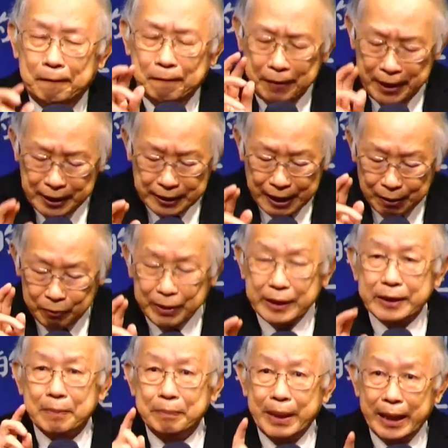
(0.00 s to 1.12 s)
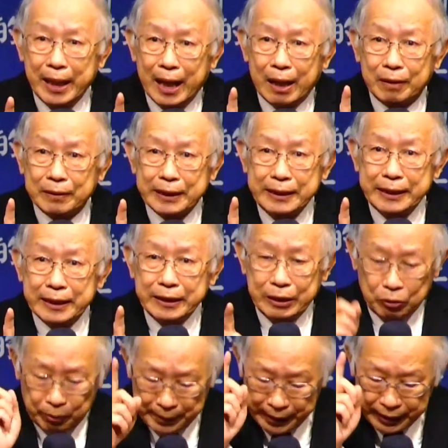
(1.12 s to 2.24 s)
非常非常美好的经节，
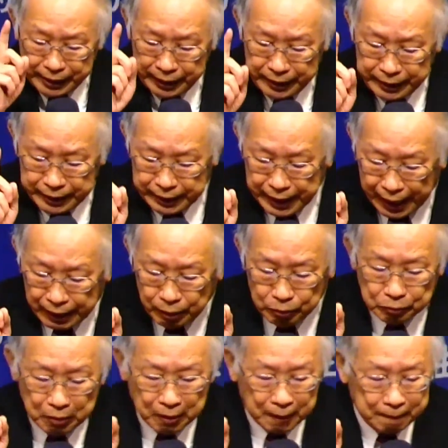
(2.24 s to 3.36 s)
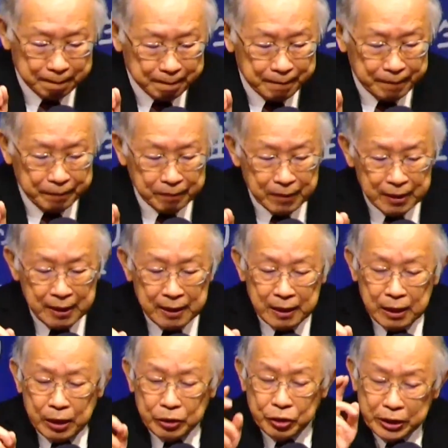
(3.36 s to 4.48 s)
一起一起来读哈。
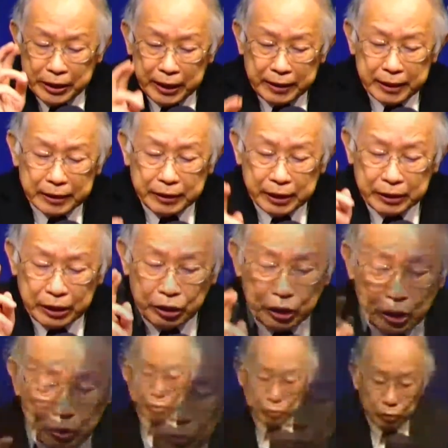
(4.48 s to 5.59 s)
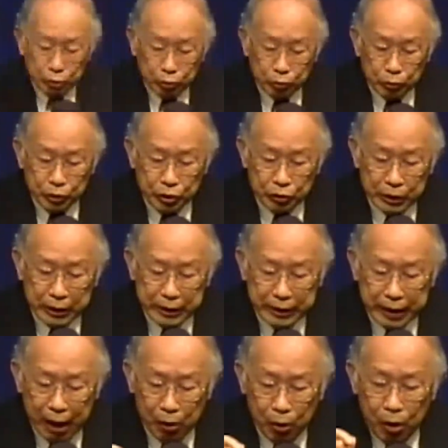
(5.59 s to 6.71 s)
这些人，这些基督徒，就是
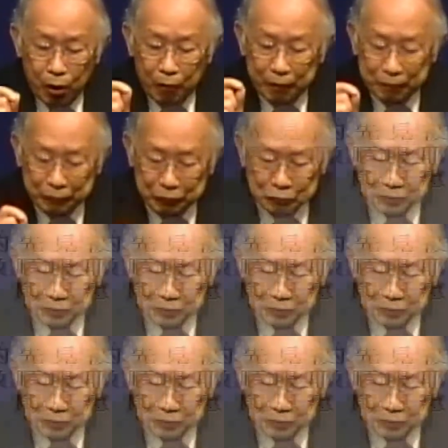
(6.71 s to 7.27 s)
照父